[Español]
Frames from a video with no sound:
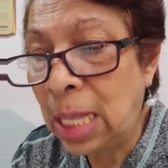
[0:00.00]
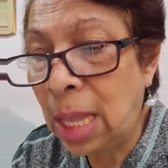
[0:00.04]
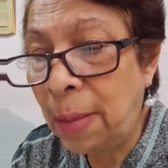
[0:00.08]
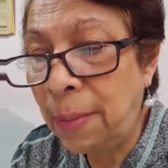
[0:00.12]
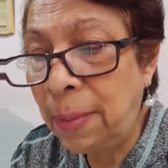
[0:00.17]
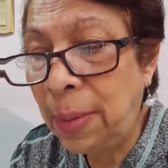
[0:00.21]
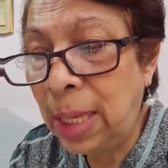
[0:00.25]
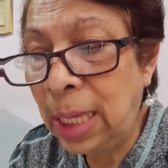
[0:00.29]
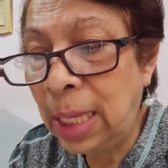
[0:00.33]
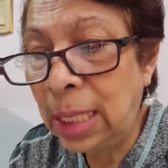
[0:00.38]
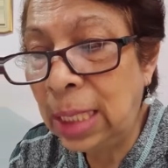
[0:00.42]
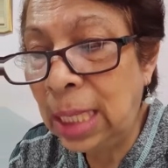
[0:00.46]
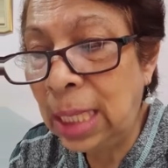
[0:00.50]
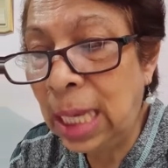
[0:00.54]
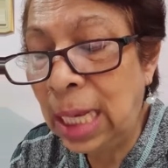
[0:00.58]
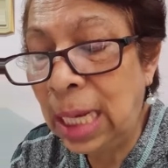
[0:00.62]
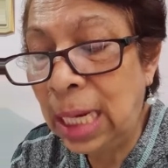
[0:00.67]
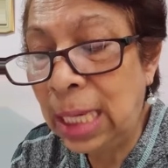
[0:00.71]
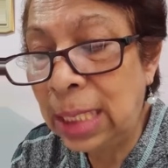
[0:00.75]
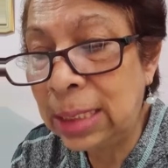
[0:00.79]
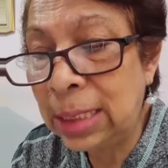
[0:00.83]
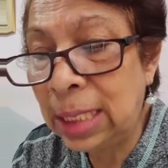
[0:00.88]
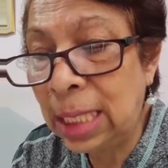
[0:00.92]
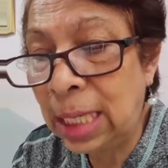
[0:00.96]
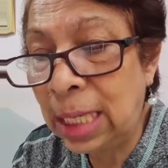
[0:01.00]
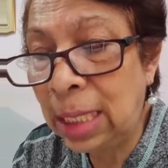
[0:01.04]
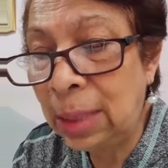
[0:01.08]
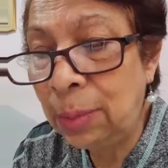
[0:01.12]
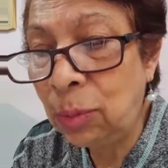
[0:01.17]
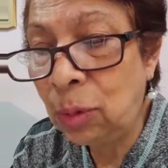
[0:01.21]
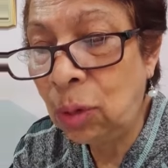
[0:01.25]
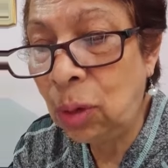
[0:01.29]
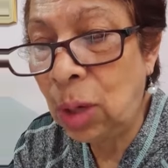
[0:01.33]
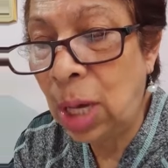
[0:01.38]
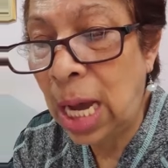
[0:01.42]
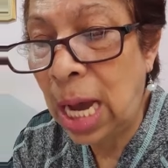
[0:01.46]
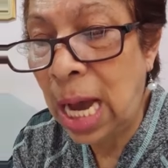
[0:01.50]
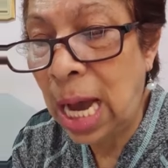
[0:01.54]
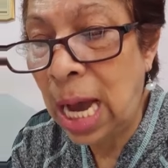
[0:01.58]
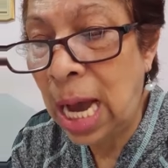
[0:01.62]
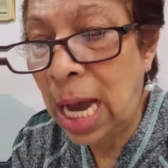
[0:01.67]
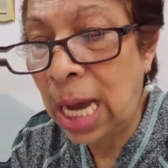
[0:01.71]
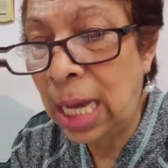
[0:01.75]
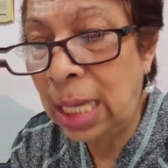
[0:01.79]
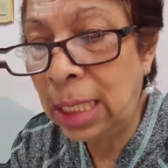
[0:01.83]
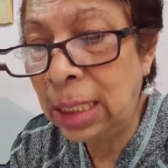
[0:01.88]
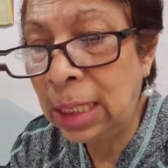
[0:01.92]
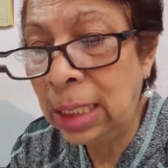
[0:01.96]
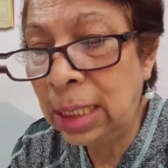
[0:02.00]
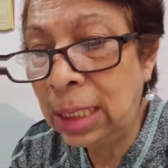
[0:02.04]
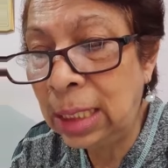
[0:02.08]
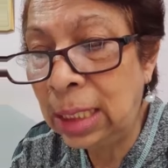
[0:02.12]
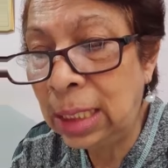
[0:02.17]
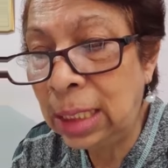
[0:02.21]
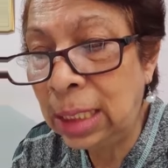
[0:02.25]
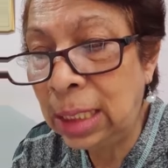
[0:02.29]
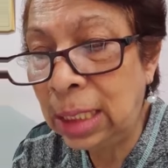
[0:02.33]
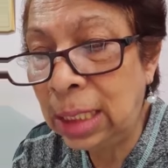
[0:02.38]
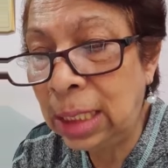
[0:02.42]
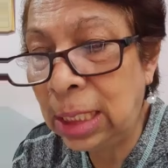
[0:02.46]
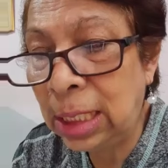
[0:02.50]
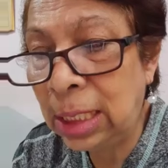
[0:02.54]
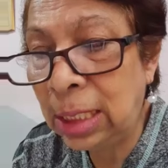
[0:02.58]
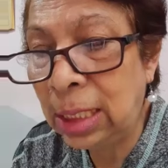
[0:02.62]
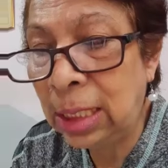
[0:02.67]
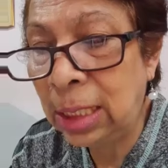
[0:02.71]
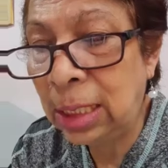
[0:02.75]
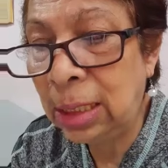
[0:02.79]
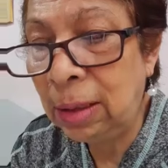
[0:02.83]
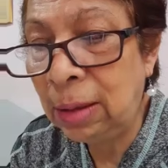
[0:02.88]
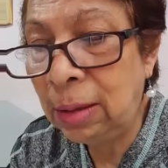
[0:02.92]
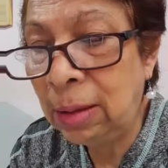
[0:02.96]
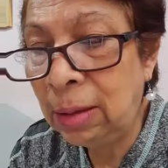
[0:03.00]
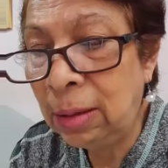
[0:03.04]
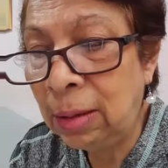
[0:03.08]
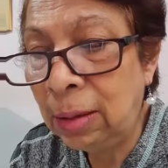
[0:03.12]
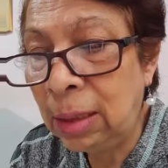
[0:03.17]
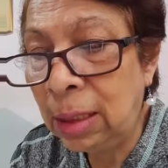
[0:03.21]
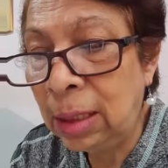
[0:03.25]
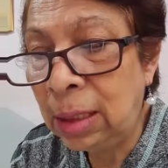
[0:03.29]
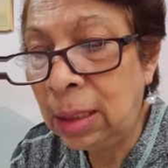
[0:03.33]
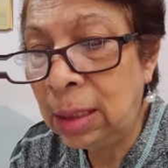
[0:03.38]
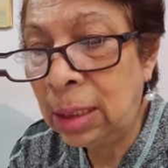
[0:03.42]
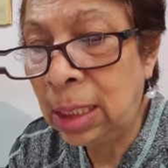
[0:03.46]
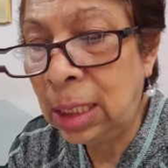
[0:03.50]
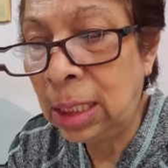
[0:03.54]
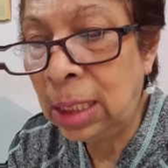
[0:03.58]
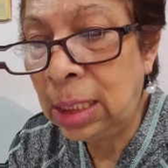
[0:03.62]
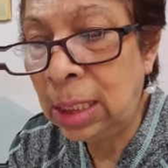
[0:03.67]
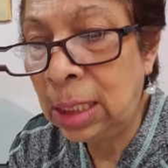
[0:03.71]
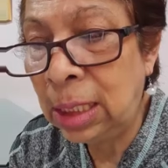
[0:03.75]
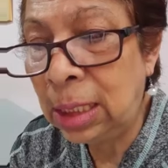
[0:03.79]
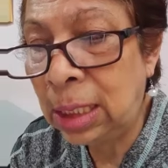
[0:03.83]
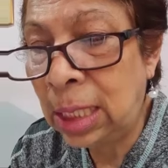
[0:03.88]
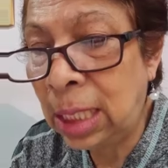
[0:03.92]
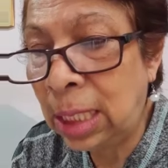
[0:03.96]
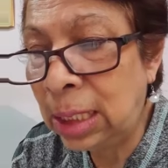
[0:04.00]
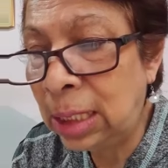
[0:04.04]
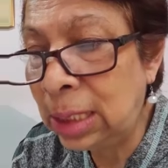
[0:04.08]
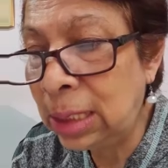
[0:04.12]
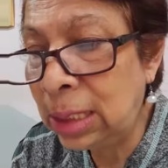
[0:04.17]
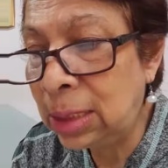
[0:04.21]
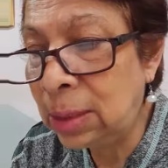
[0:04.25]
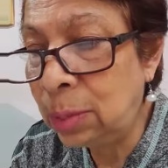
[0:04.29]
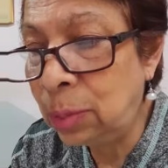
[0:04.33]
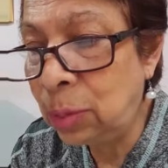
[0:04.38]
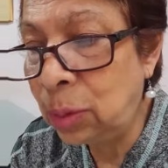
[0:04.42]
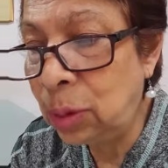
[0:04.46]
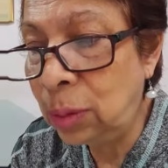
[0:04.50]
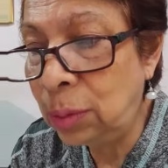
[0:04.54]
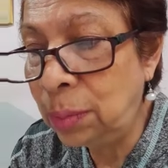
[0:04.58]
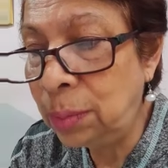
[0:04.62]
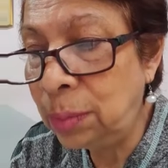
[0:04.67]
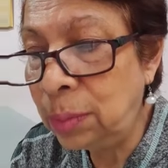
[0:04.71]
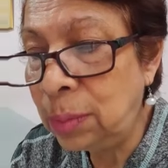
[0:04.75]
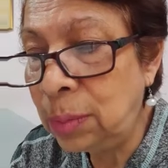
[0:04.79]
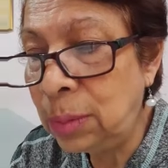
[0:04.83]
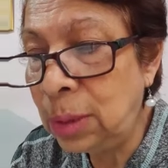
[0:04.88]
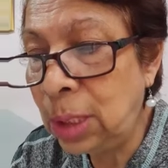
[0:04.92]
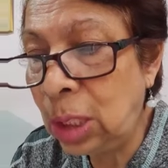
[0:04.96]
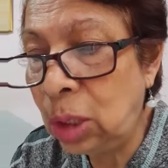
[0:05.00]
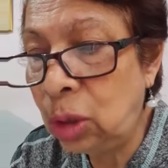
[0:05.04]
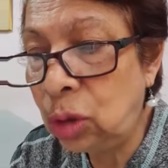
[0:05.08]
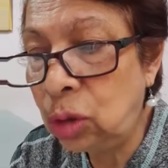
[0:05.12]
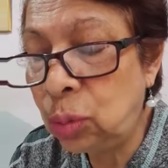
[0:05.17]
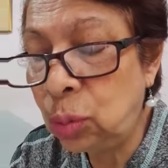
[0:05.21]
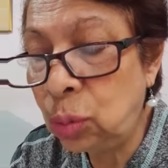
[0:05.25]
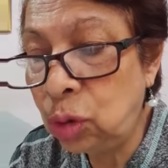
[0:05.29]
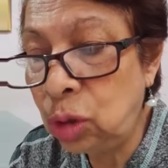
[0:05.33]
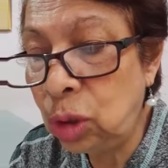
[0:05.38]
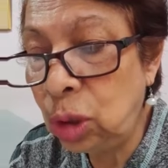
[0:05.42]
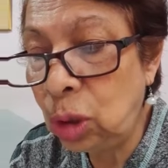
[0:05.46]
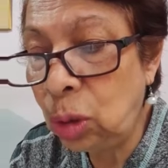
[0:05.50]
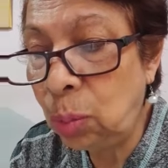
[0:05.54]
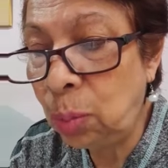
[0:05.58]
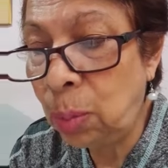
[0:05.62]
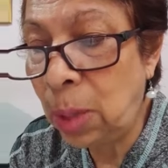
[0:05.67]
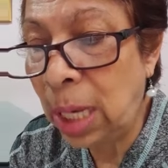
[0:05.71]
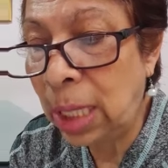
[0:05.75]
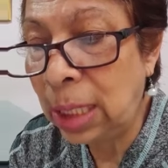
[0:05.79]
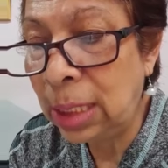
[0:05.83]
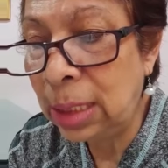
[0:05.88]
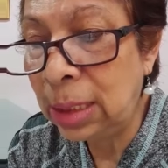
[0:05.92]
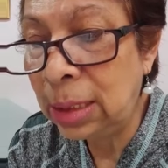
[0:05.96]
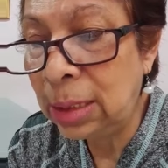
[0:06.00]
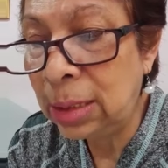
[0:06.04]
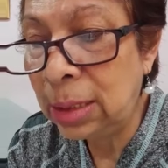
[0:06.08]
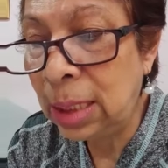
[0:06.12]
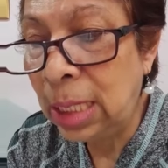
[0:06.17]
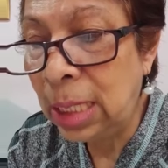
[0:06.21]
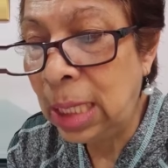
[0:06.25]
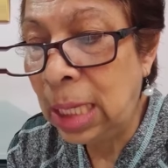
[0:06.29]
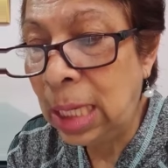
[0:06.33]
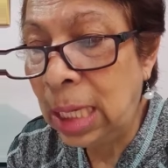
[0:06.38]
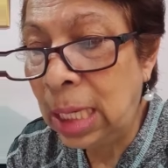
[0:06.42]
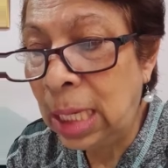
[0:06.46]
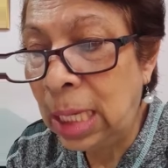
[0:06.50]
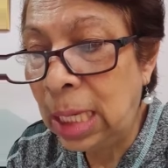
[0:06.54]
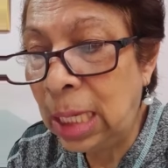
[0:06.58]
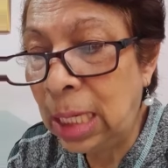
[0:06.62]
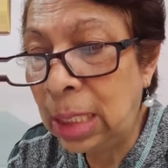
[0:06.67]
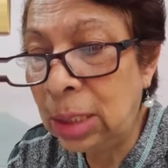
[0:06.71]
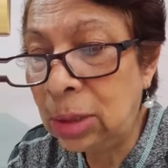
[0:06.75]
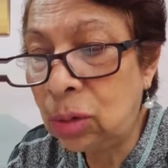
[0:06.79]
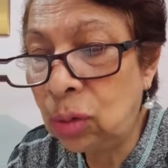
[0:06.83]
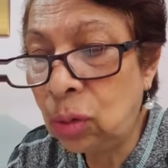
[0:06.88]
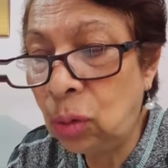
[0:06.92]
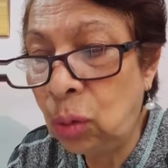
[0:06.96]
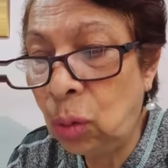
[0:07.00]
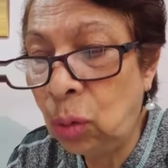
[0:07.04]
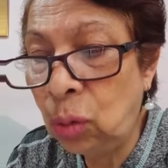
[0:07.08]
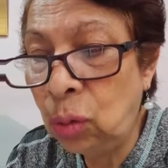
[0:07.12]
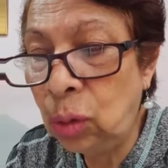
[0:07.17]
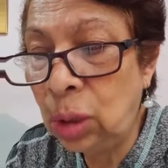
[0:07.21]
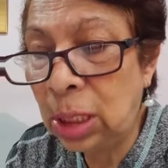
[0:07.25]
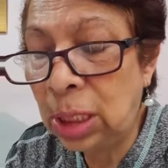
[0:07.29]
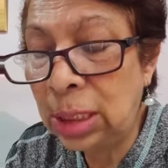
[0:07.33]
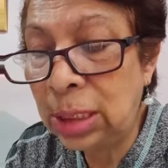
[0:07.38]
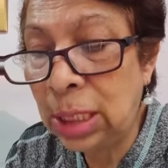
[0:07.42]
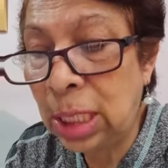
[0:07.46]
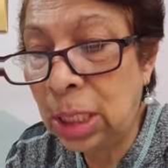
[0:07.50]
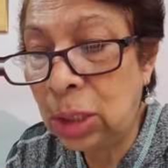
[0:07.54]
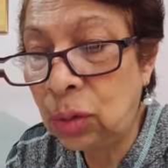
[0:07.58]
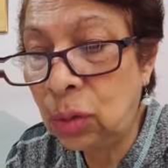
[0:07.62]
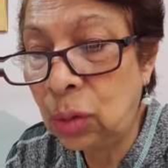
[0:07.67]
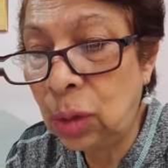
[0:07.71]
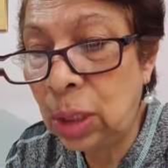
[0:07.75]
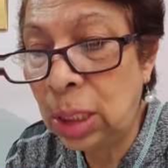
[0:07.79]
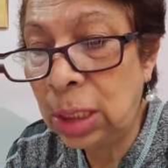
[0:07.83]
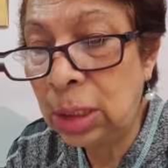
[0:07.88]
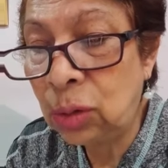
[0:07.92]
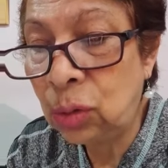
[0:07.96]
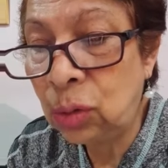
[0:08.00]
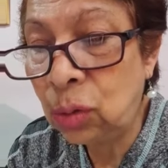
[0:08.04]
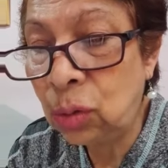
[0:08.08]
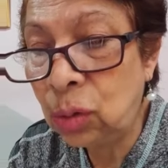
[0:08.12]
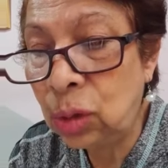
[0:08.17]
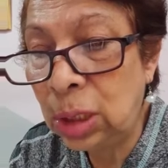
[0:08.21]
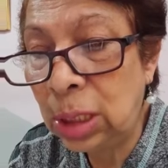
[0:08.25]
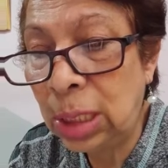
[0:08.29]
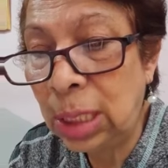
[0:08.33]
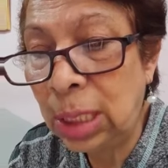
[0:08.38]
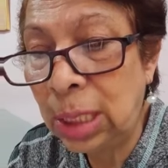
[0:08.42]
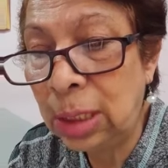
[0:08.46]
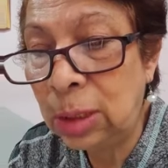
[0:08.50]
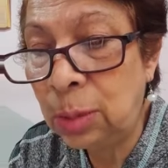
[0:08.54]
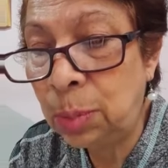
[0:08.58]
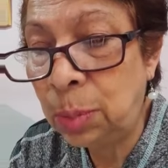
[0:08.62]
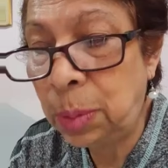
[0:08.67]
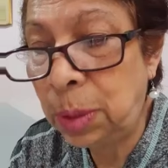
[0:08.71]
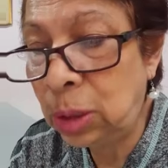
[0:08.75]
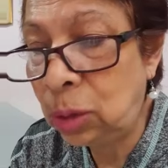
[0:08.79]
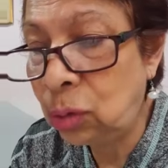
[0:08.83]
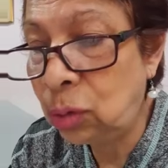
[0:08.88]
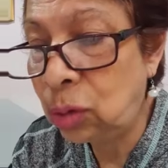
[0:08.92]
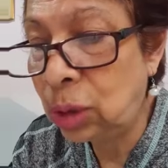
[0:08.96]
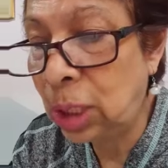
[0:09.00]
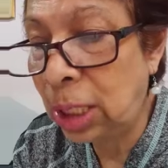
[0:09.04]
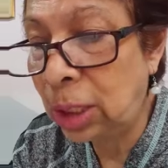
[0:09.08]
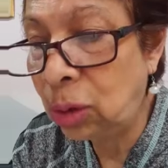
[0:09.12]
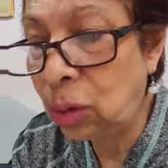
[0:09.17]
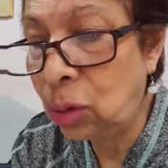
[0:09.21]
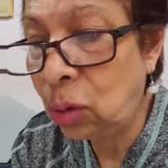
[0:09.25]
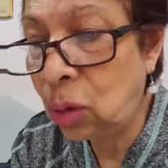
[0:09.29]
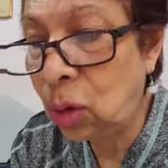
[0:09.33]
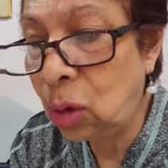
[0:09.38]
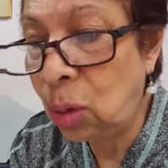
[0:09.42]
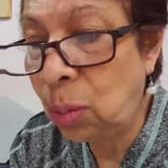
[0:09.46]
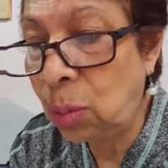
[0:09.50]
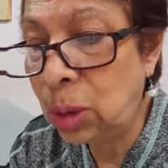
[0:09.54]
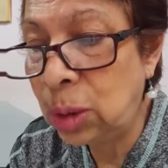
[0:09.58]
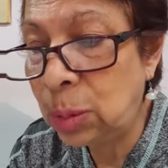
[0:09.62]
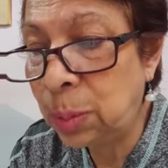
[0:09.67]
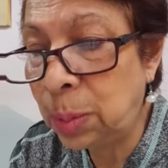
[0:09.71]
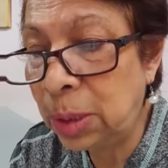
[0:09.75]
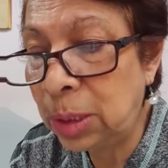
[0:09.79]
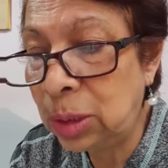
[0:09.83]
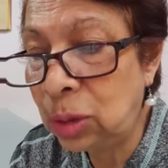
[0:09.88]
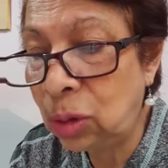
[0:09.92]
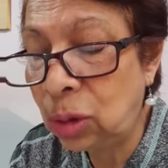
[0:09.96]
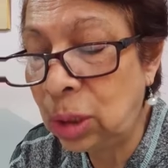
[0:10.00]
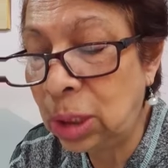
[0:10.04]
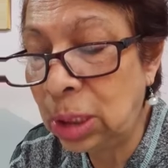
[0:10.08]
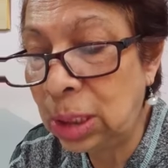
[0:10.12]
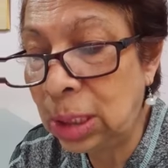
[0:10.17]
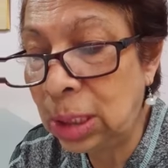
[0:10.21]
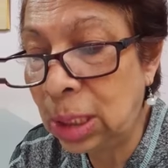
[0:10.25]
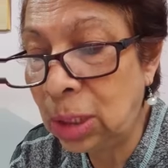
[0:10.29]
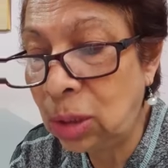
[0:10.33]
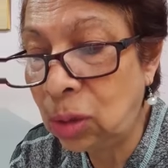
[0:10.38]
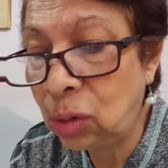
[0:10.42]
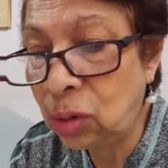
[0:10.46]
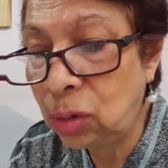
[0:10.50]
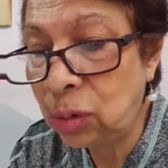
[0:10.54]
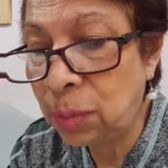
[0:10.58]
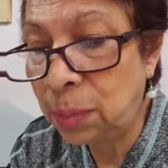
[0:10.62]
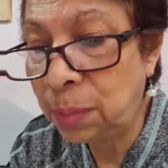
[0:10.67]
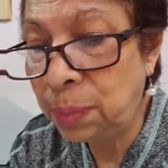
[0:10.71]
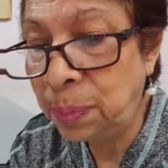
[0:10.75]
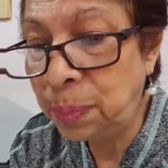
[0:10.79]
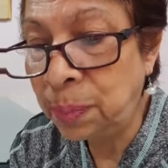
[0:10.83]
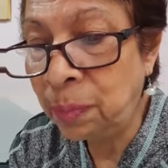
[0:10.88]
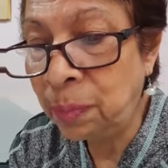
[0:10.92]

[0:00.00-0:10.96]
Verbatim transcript: También el acérrimo antitrinitarismo de los musulmanes es un rechazo de Jesús y del Espíritu Santo como expresiones de Dios.